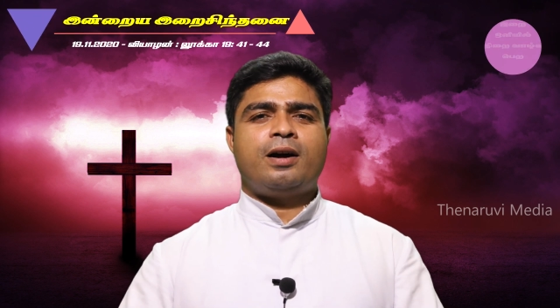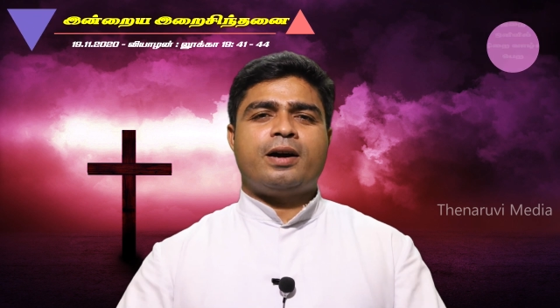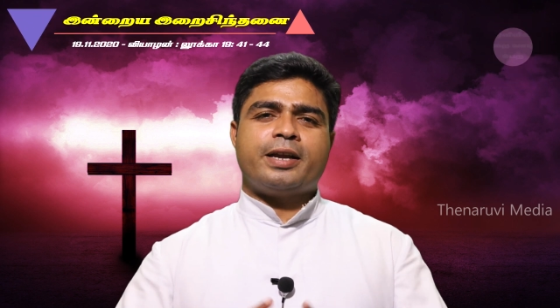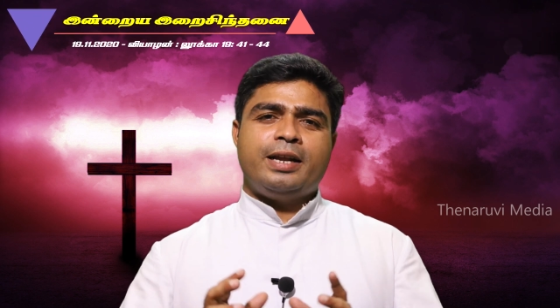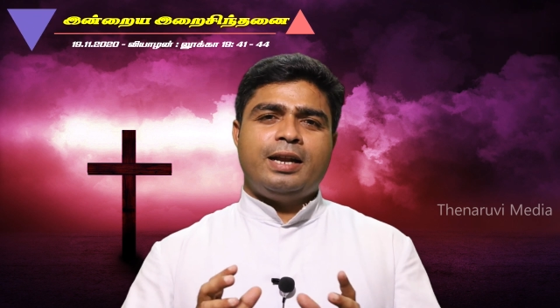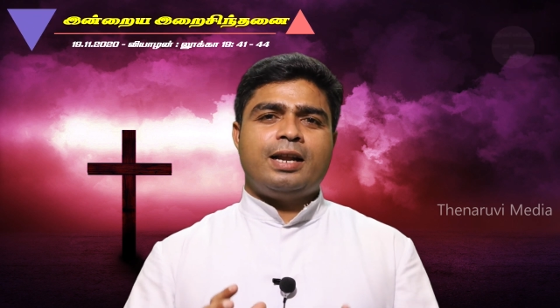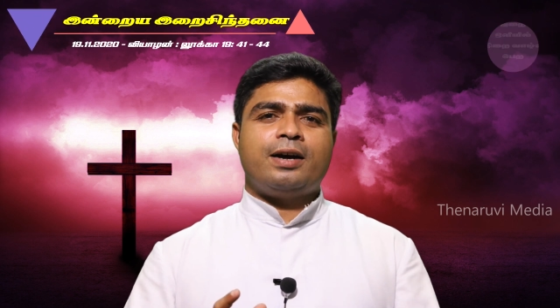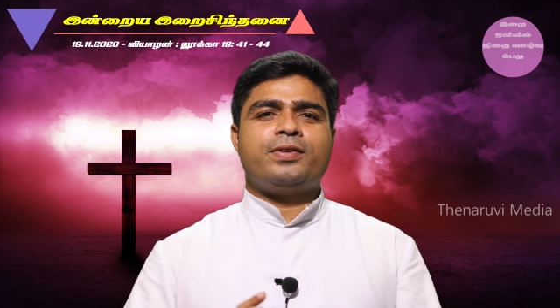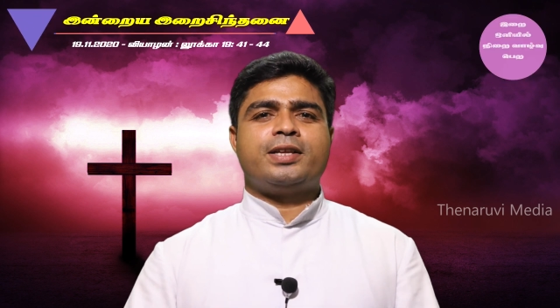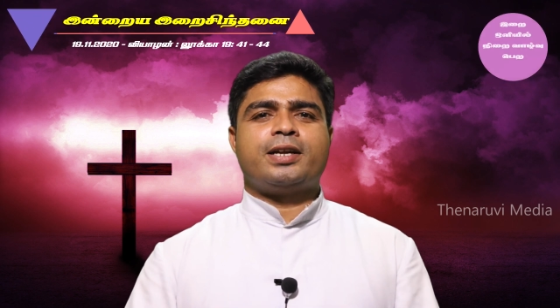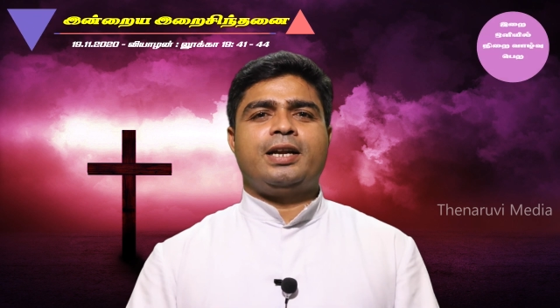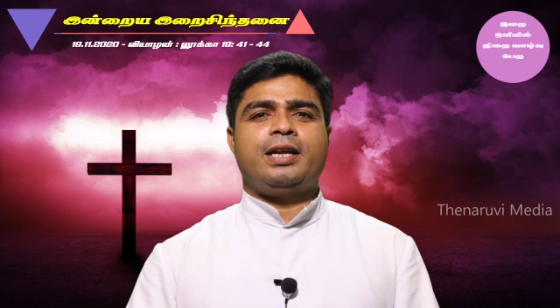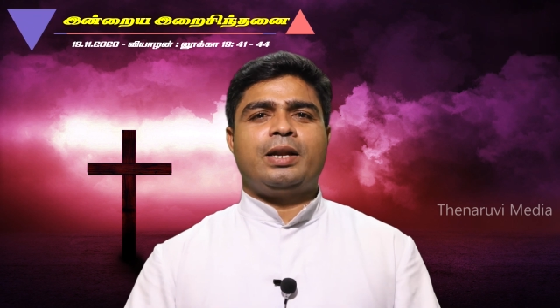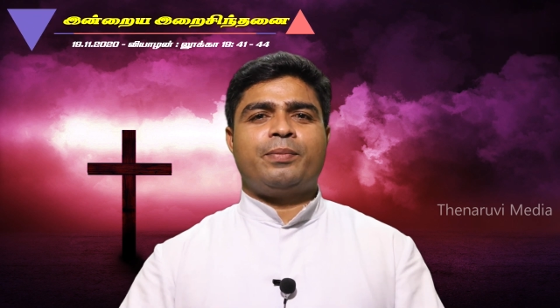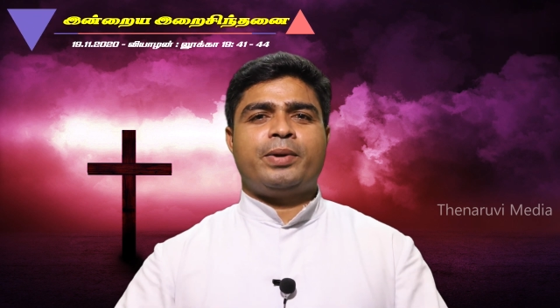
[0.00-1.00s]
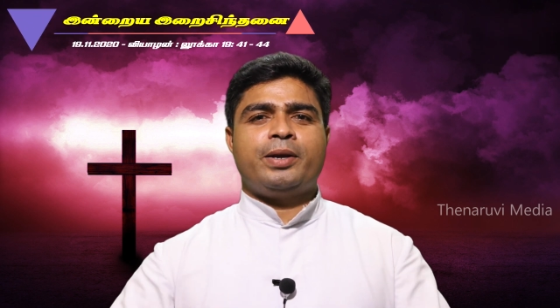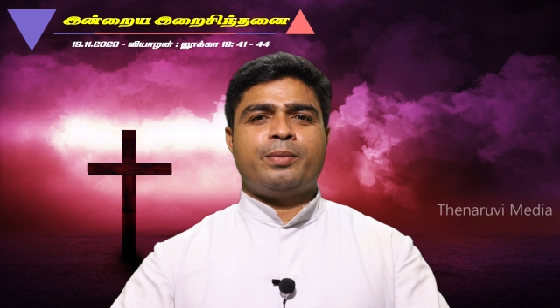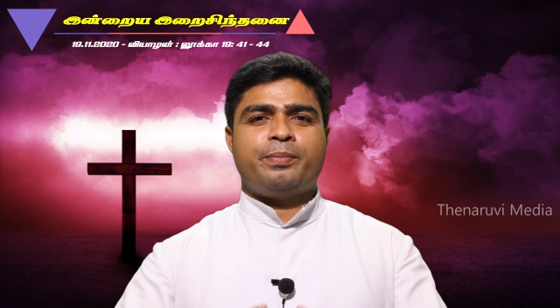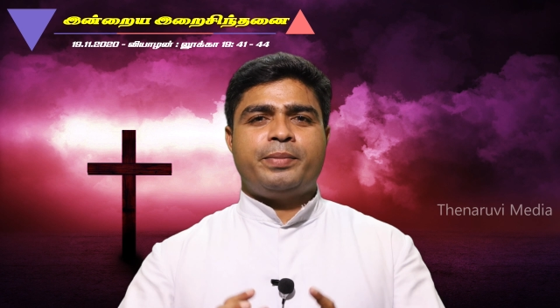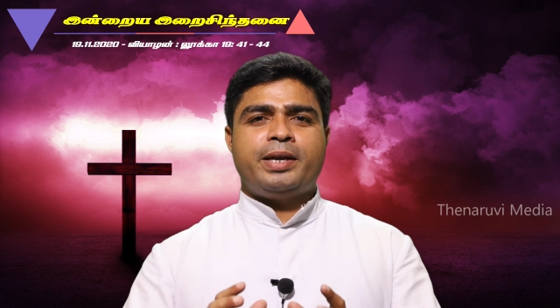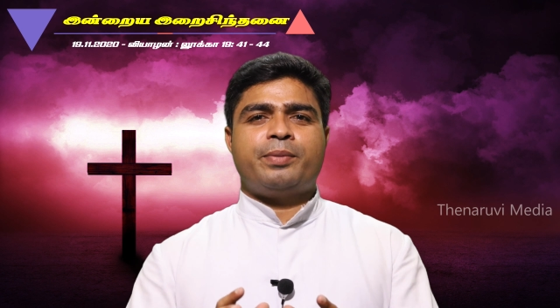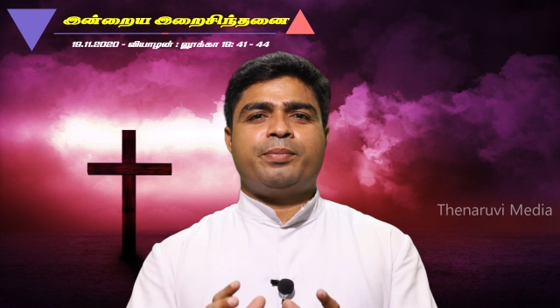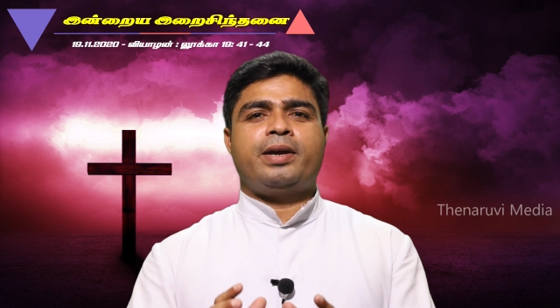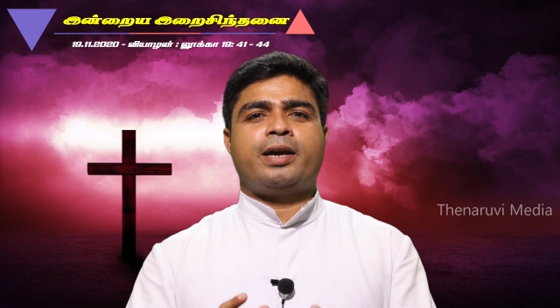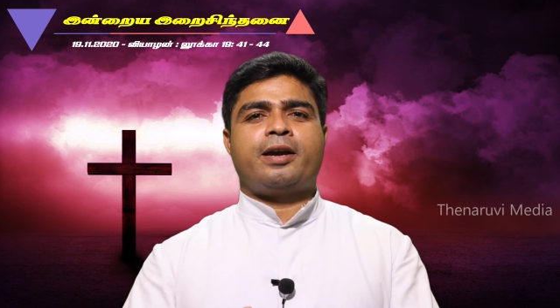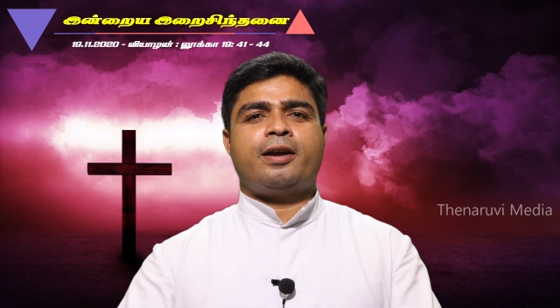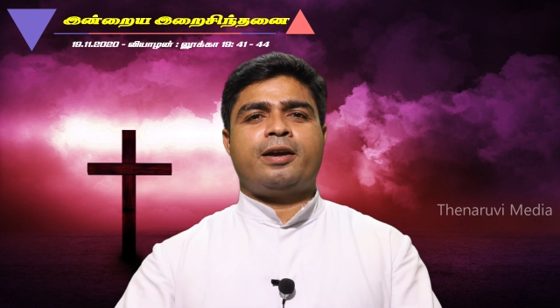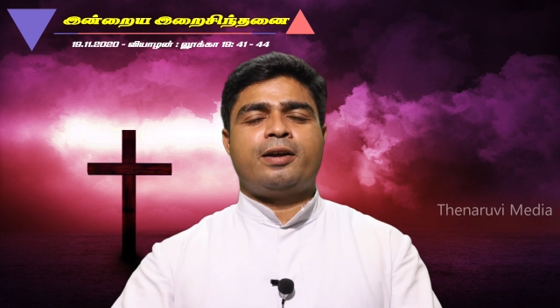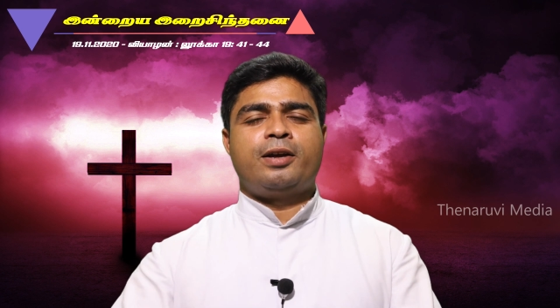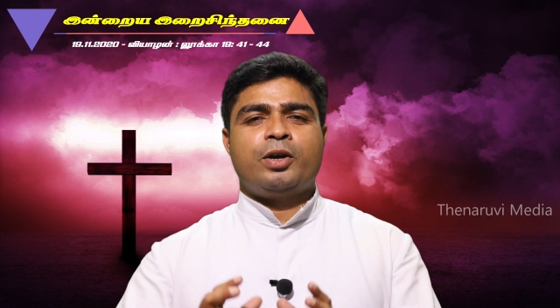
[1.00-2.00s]
ஆக எல்லா விதங்களிலுமே மிக மிக
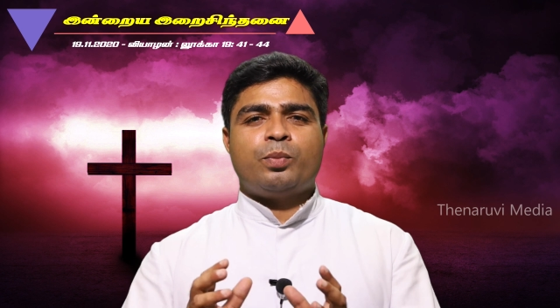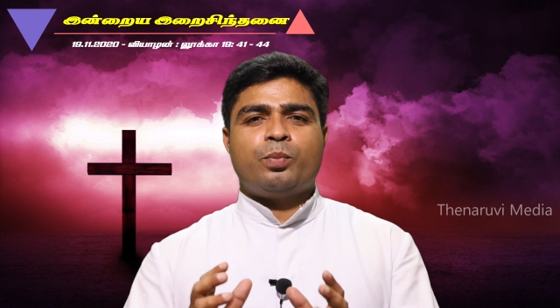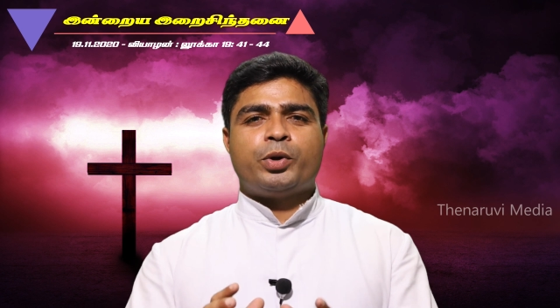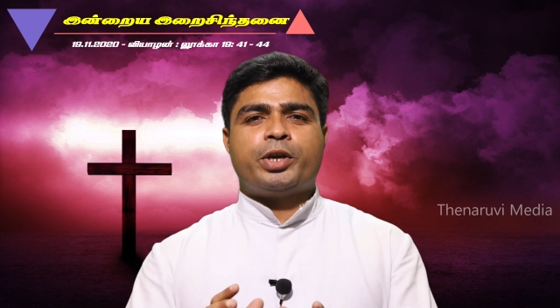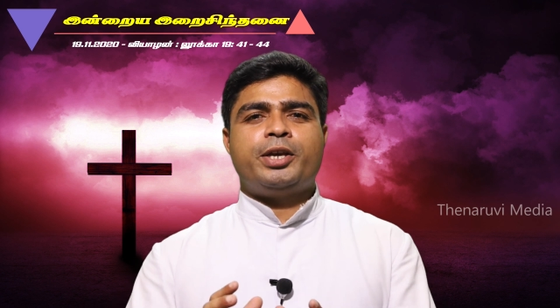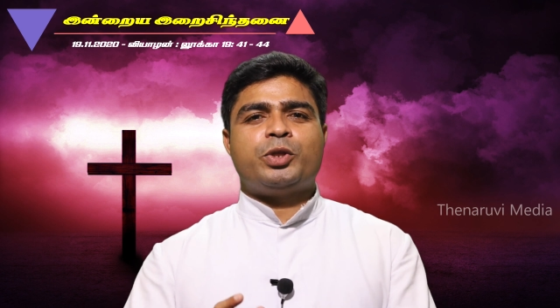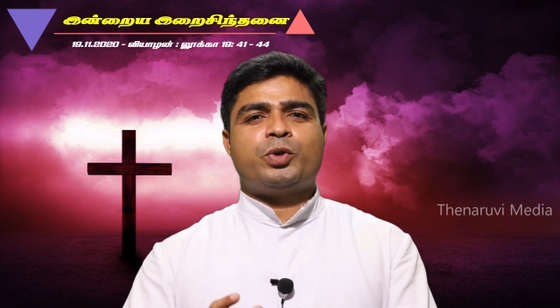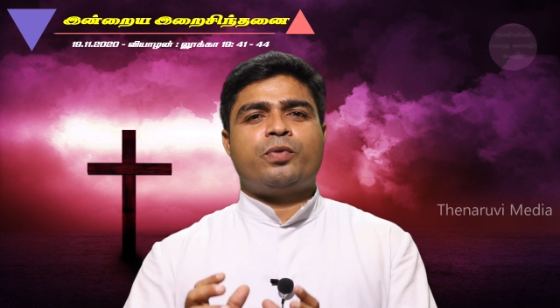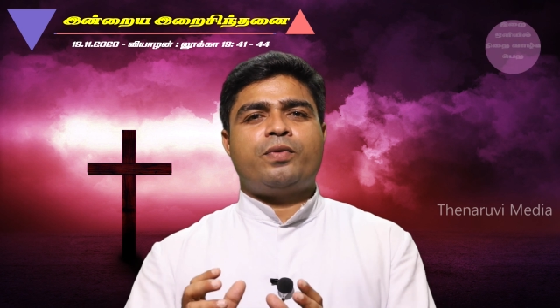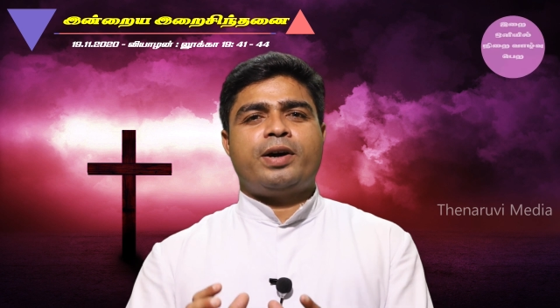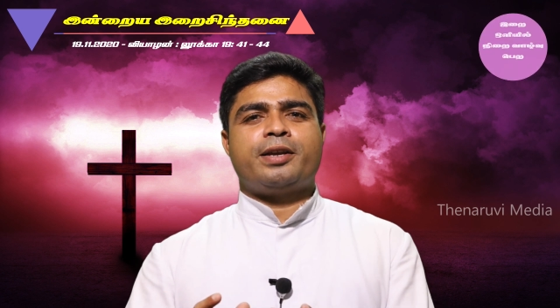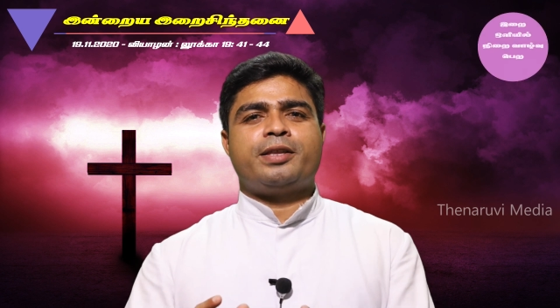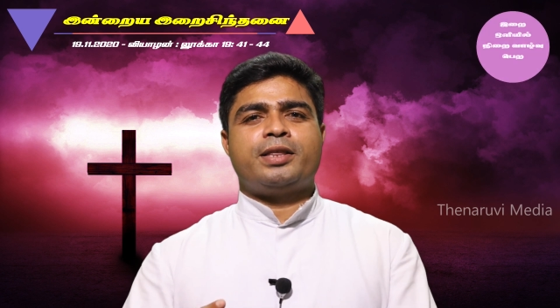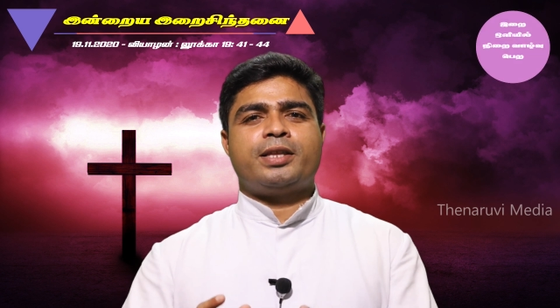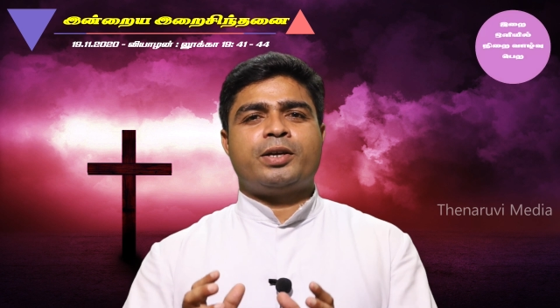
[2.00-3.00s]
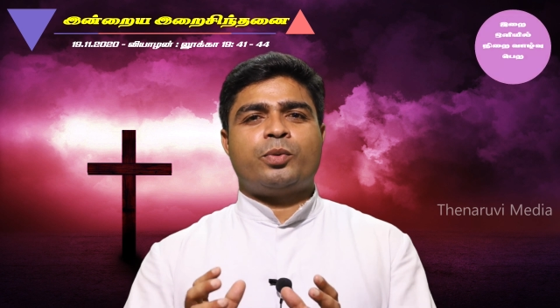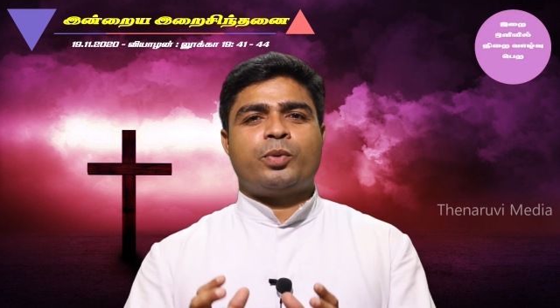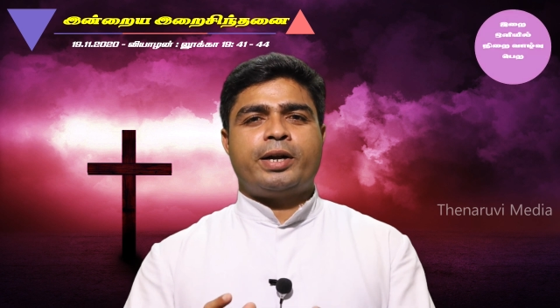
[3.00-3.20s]
முக்கியத்துவம் வாய்ந்த